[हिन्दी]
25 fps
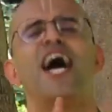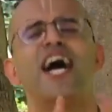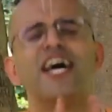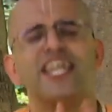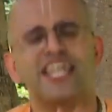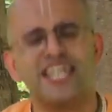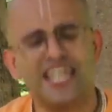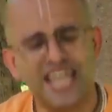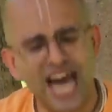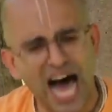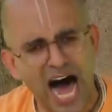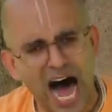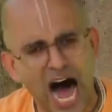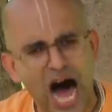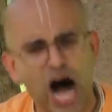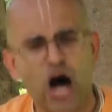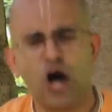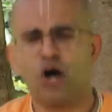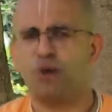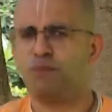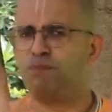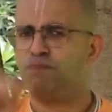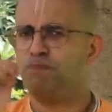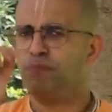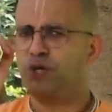
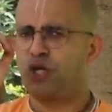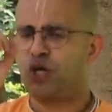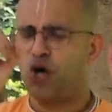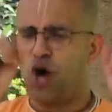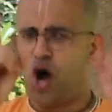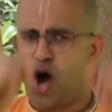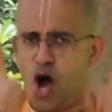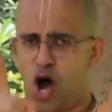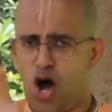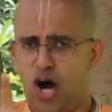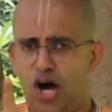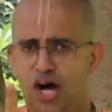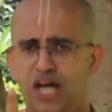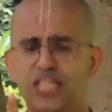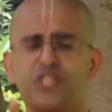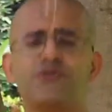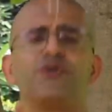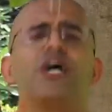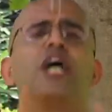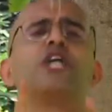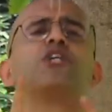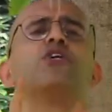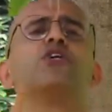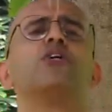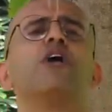नाउ बिकॉज
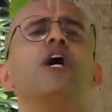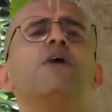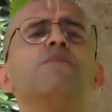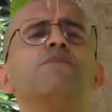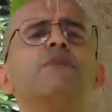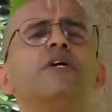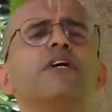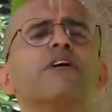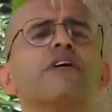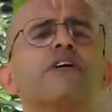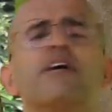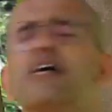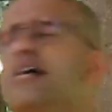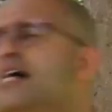यू आर टू रिमेंबर